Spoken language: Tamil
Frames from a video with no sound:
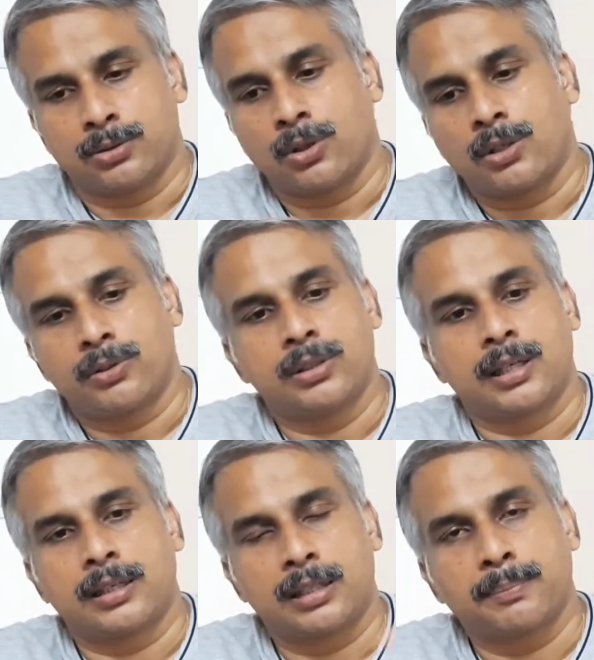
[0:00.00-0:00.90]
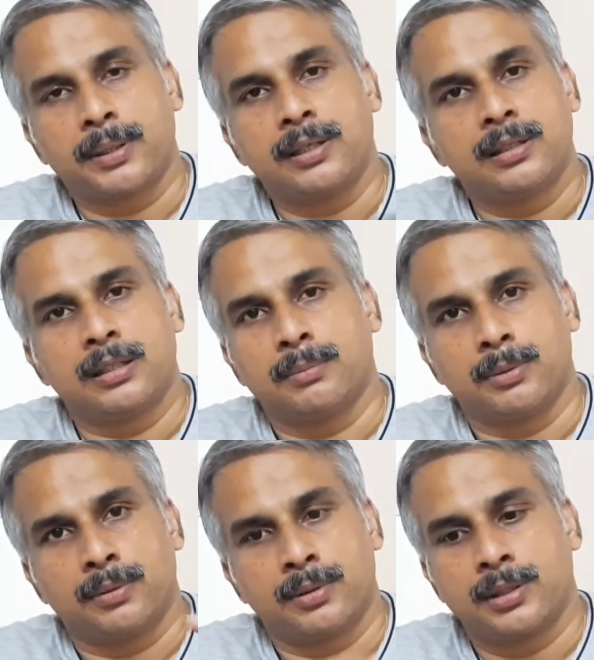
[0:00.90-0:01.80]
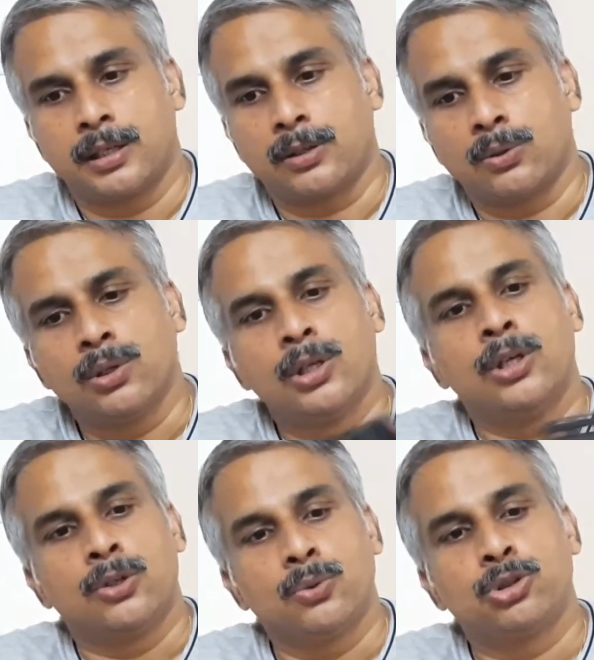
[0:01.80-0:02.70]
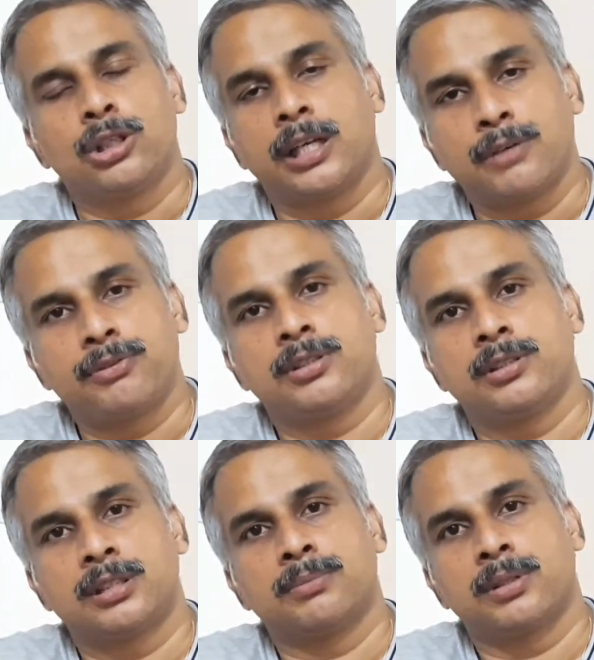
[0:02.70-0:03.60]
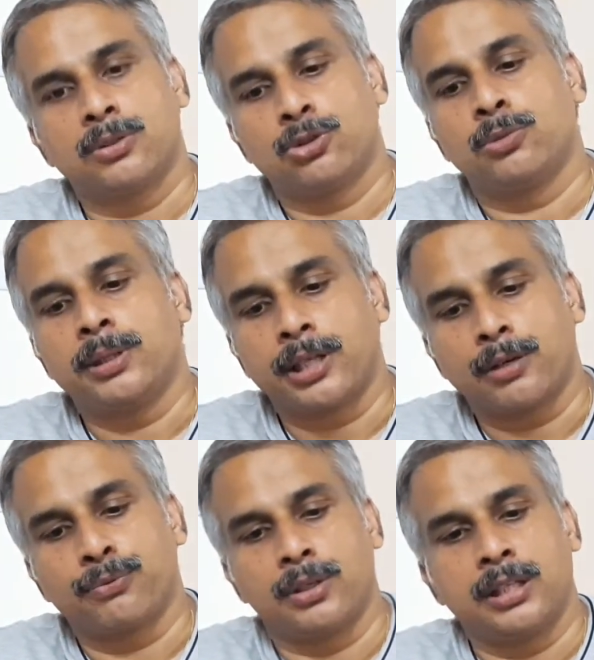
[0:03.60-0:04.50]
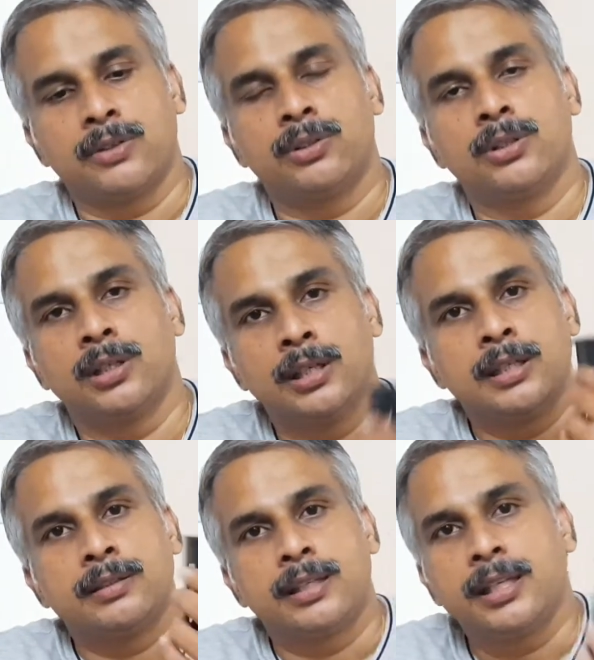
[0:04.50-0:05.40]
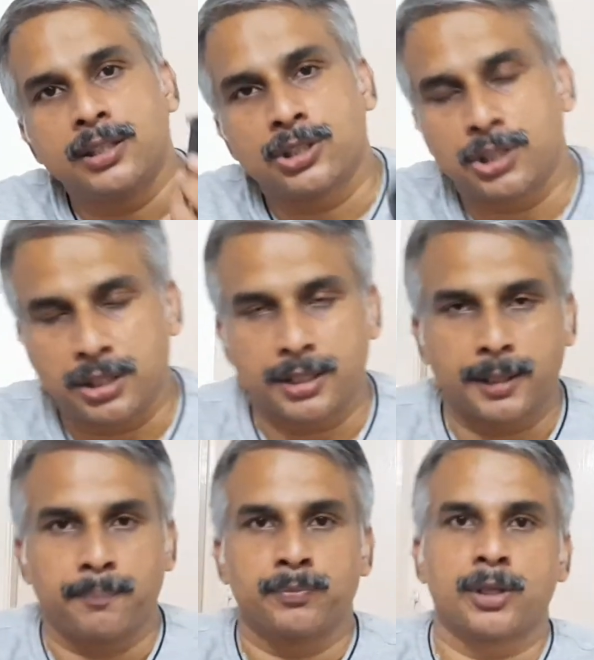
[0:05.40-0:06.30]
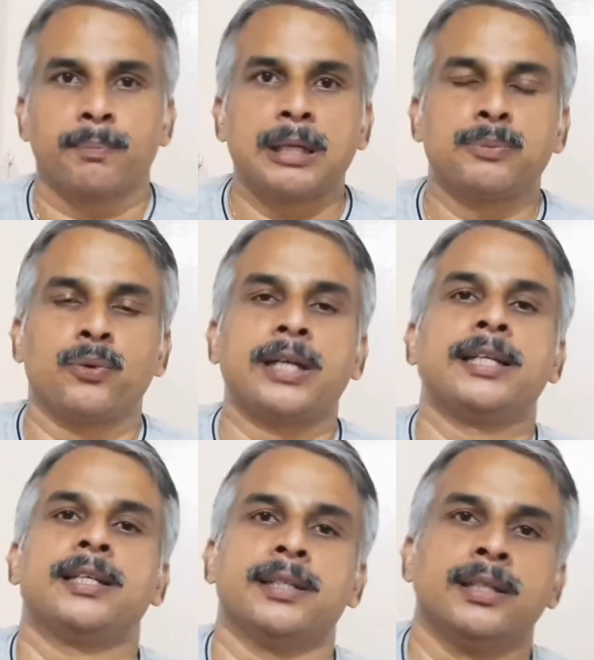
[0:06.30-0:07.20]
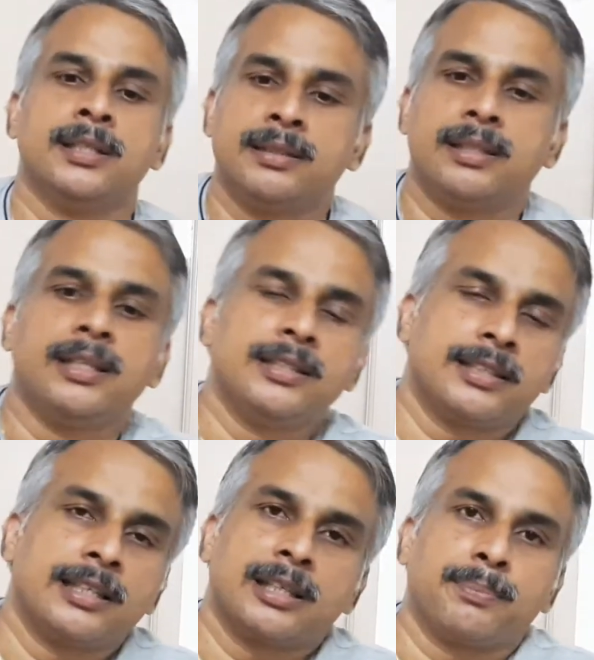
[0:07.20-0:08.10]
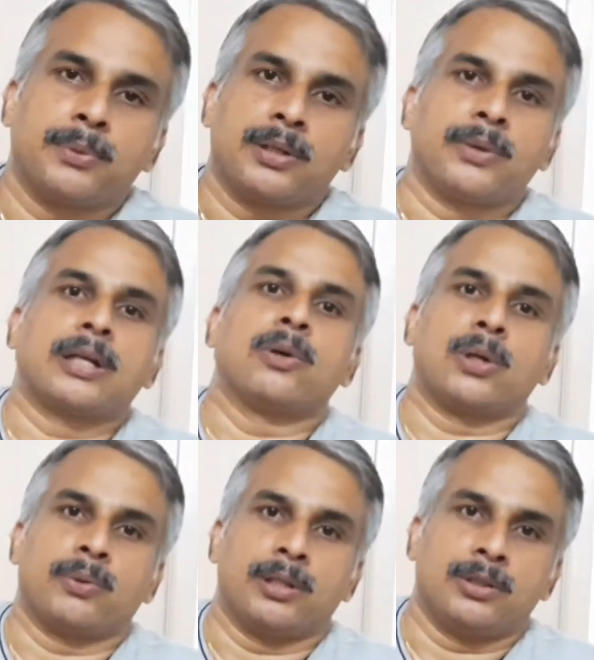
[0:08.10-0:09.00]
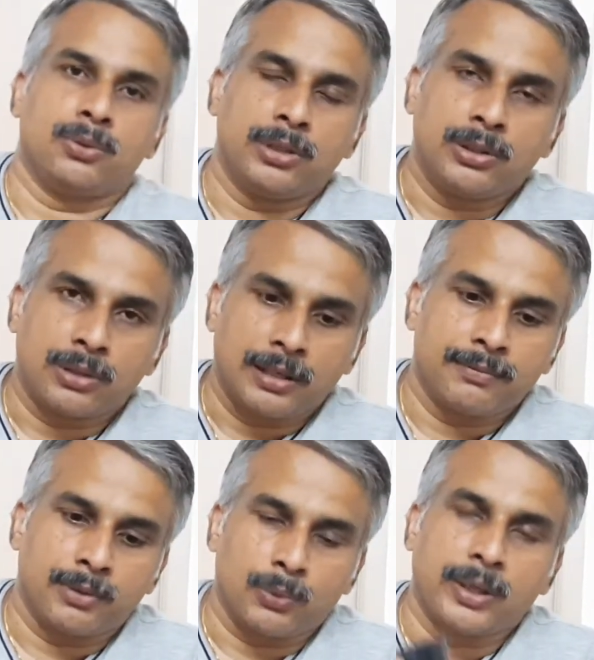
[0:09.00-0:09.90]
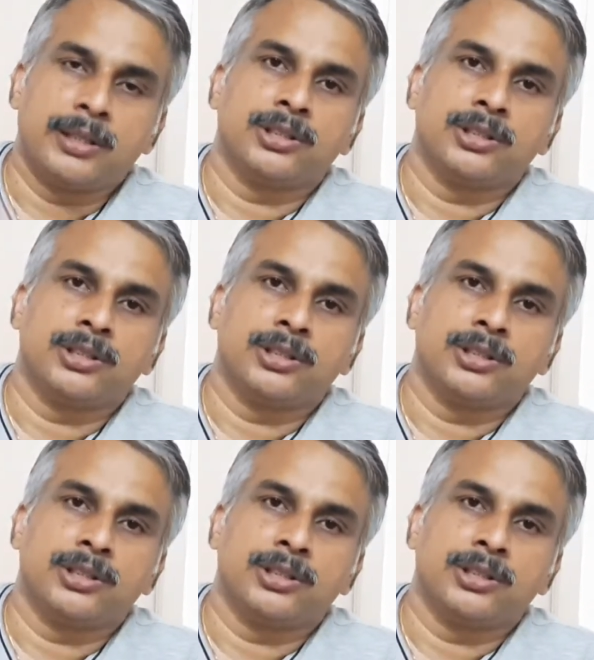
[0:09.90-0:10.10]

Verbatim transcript: ஸ்லாட் வந்து கரெக்டாக பண்ணிவிட்டு இது நம்ம இறக்கணும் யூஸ்வலி என்எஃப்டி சிஸ்டம்ஸில் யூ ஷுட் பி கேர்ஃபுல் நீங்கள் வந்து த்ரீ இன்ச் பைப் வாங்கிட்டு த்ரீ இன்ச் நெட் கப் போட்டால் ஒர்க் அவுட் ஆகாது யூ நீட் டு ஹேவ் ஒரு ஒன்